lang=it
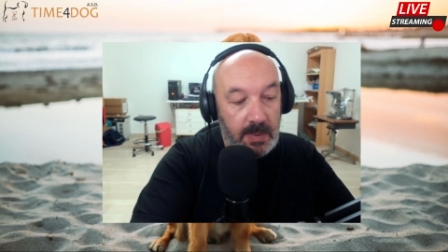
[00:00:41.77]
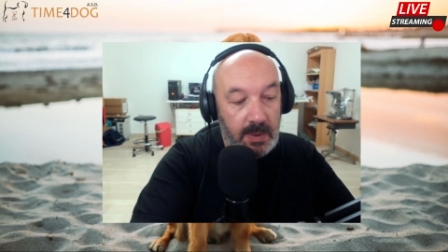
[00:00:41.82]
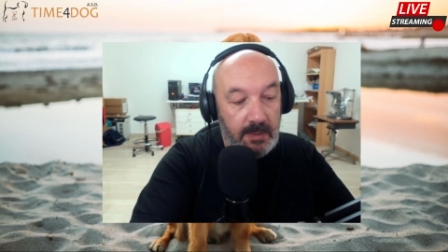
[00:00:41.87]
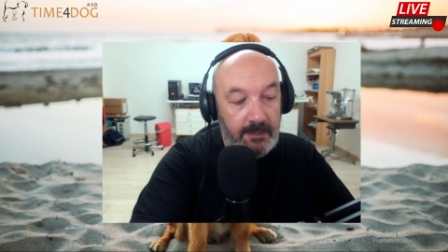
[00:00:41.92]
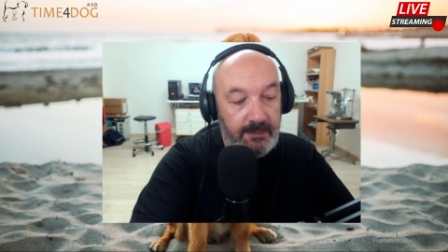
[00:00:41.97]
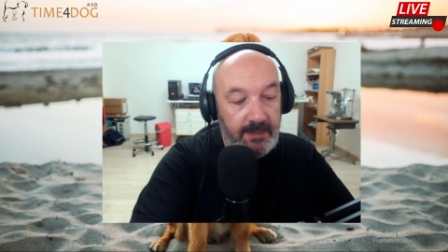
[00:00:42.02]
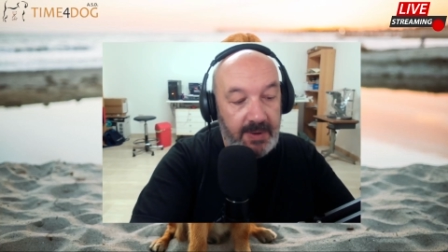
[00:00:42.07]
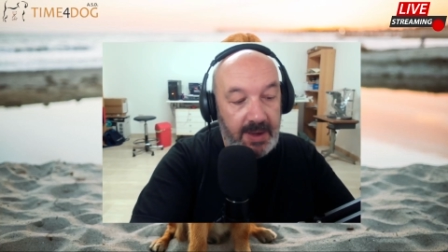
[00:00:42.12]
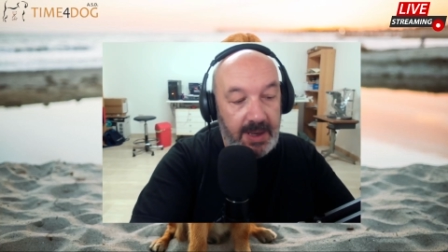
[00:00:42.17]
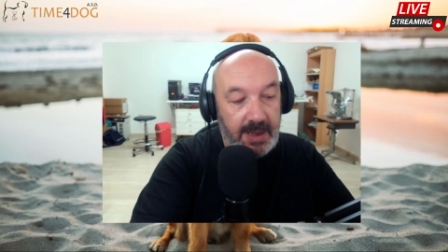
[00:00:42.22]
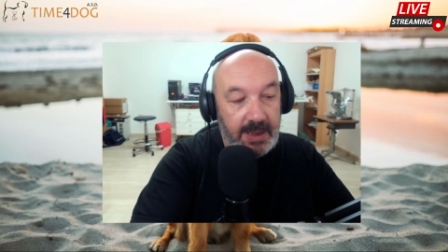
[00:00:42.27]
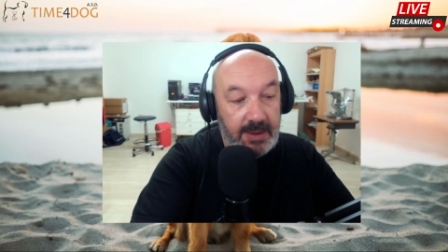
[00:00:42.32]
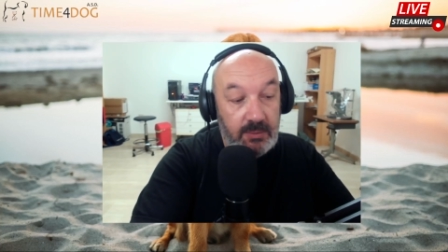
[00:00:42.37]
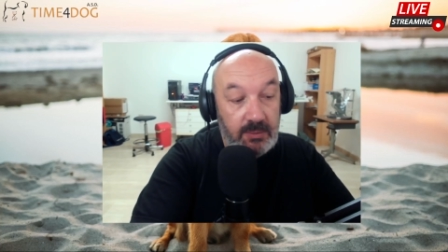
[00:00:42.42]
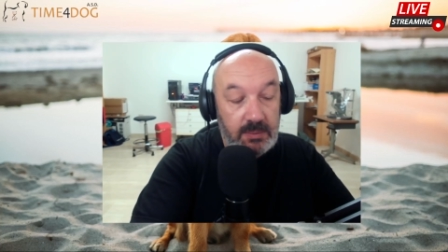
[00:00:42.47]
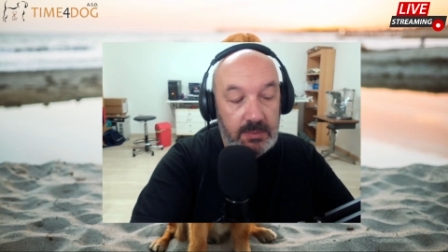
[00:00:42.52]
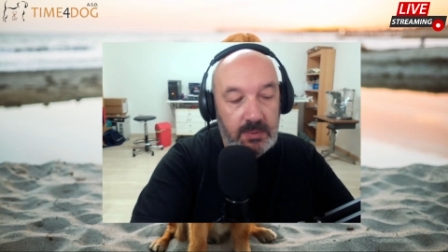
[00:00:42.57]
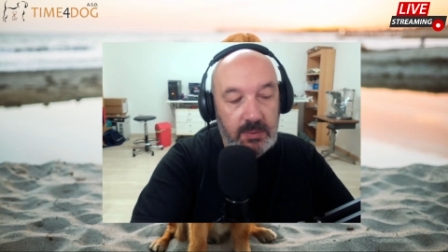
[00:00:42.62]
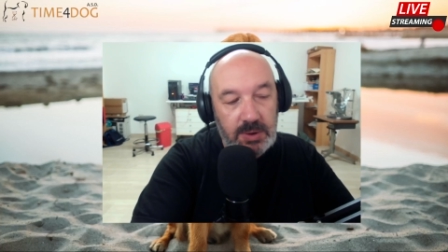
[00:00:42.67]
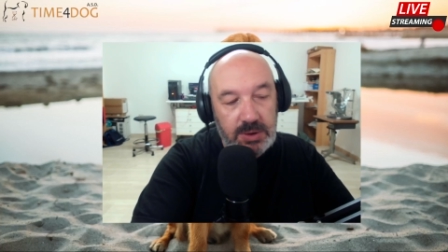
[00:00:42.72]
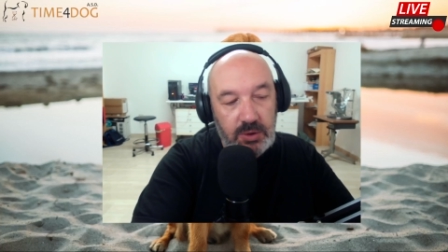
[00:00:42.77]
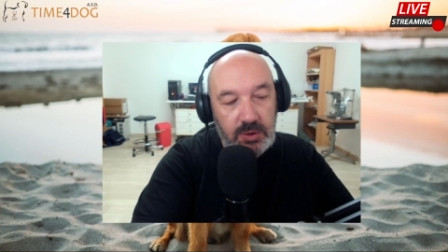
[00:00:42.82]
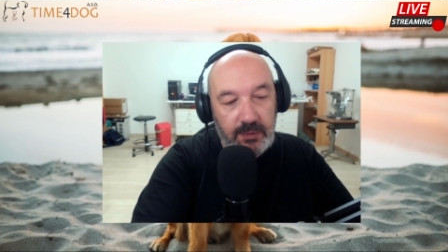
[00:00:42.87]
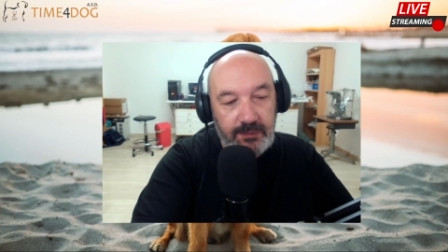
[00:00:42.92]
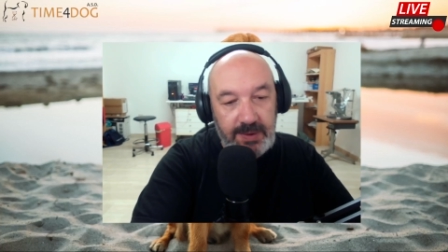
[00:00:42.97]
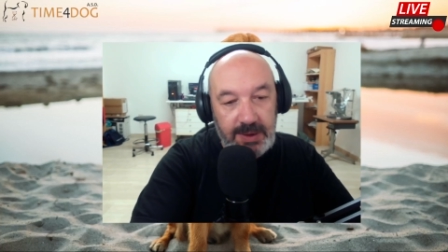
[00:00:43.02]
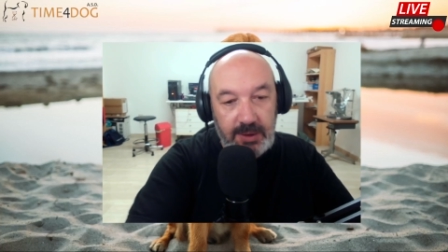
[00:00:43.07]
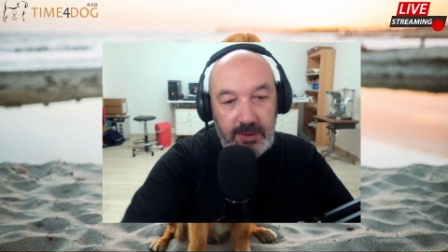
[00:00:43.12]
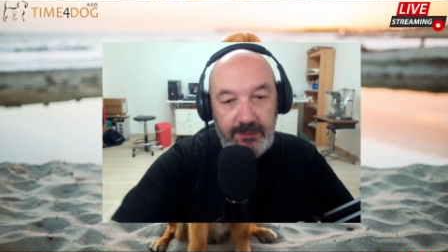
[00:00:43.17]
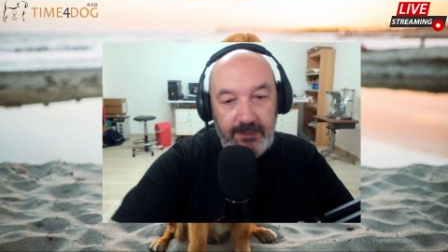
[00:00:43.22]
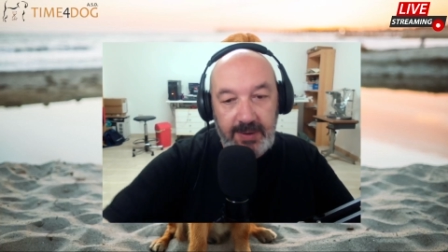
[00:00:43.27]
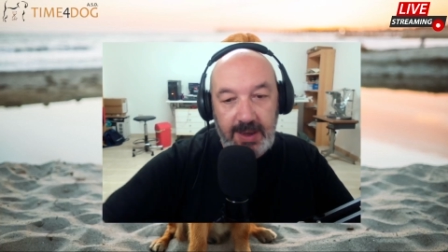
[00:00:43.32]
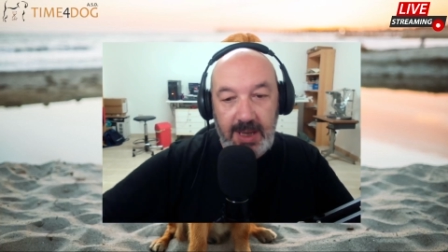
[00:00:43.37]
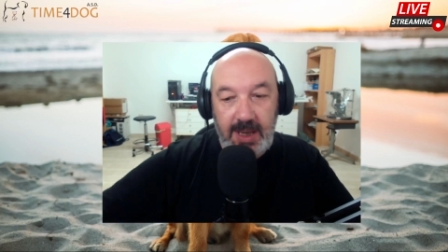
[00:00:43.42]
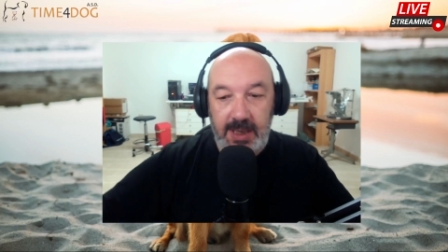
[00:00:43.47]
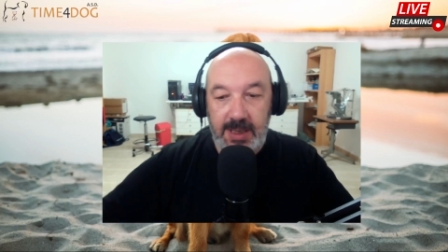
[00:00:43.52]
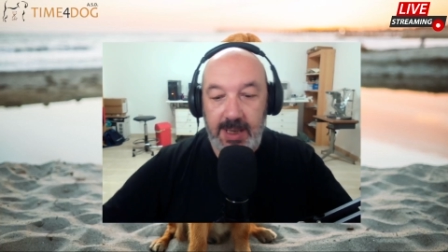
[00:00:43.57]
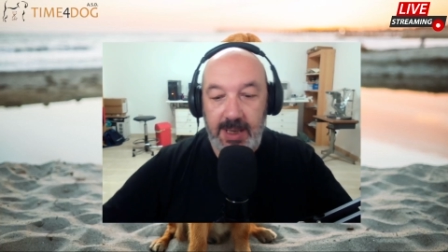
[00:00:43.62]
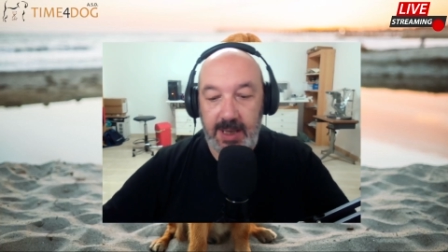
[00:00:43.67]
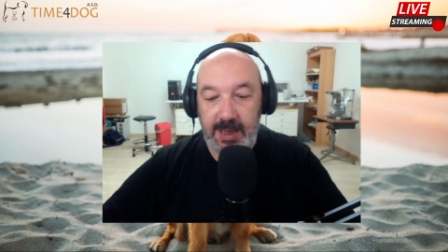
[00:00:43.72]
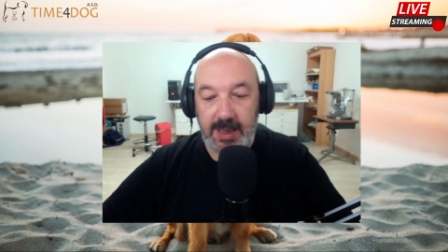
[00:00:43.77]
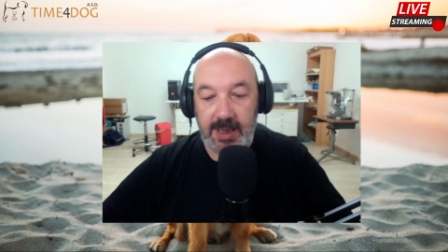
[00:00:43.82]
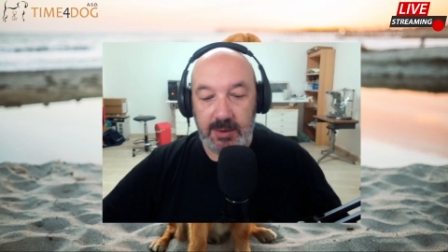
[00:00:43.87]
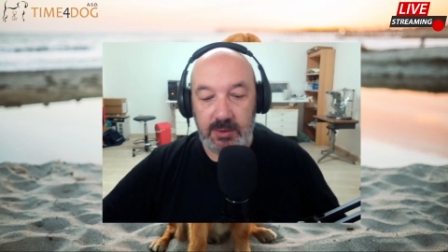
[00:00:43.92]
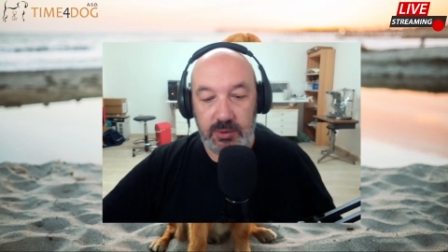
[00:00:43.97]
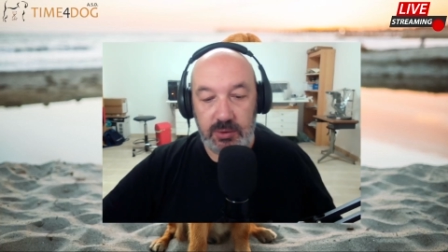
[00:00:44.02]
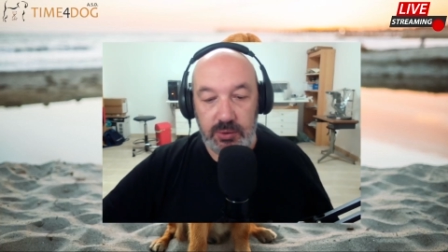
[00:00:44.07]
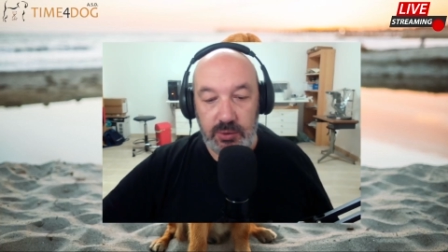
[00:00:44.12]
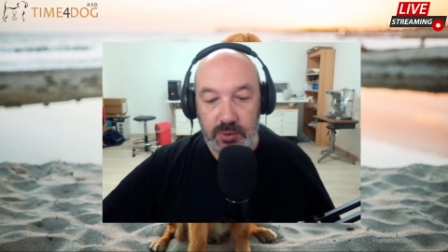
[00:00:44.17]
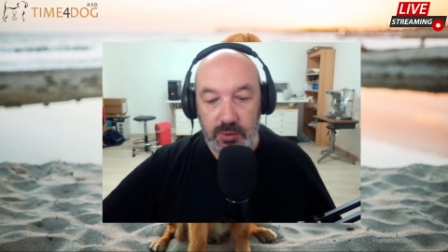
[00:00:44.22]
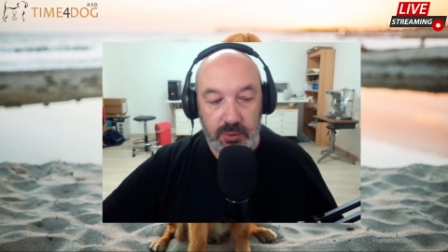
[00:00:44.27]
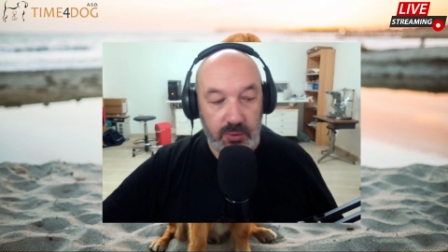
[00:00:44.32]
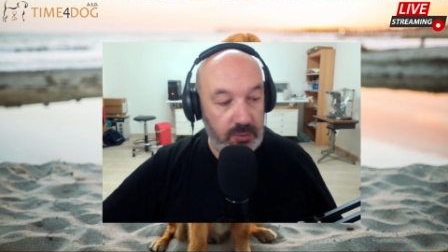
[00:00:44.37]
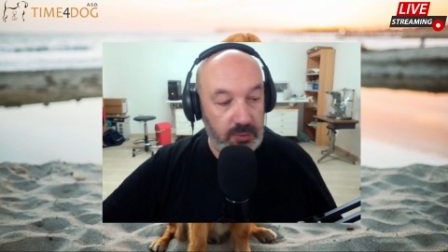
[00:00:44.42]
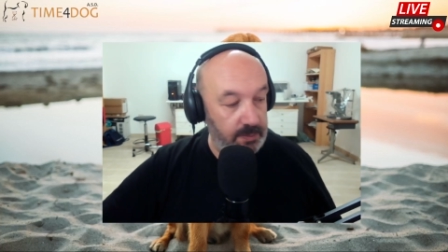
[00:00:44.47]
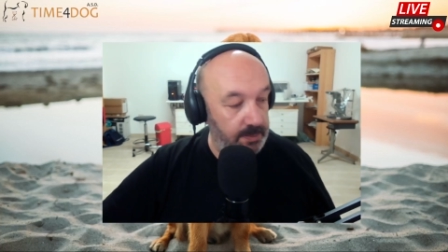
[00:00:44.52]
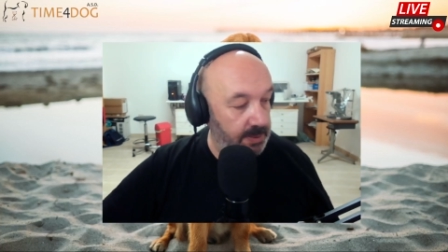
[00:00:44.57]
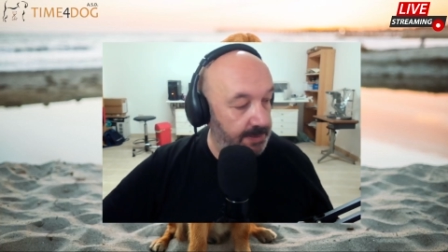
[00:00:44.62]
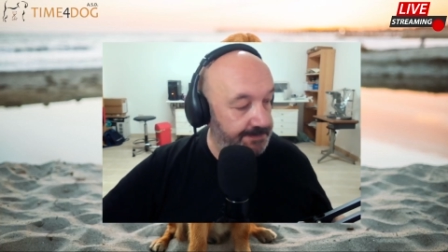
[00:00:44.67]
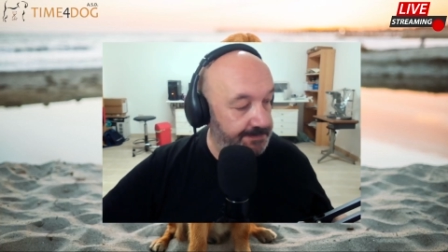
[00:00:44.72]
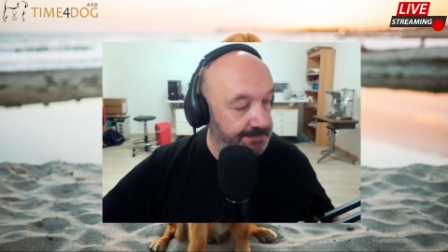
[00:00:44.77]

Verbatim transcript: verrà, questo video verrà ricaricato su YouTube.